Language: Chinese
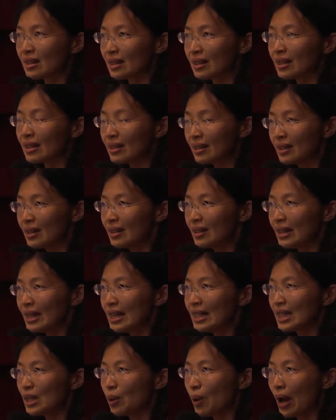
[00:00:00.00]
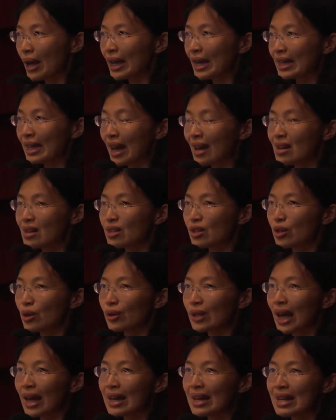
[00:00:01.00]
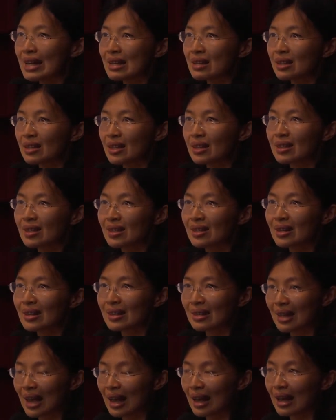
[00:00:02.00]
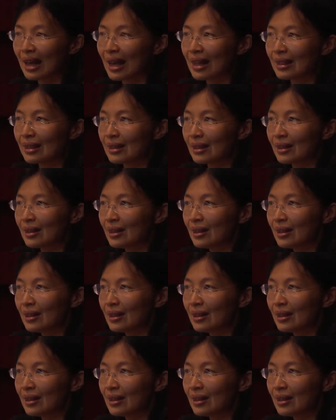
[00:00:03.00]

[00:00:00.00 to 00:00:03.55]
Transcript: 可能第一次还给他的时候，他的脸色是很难看的；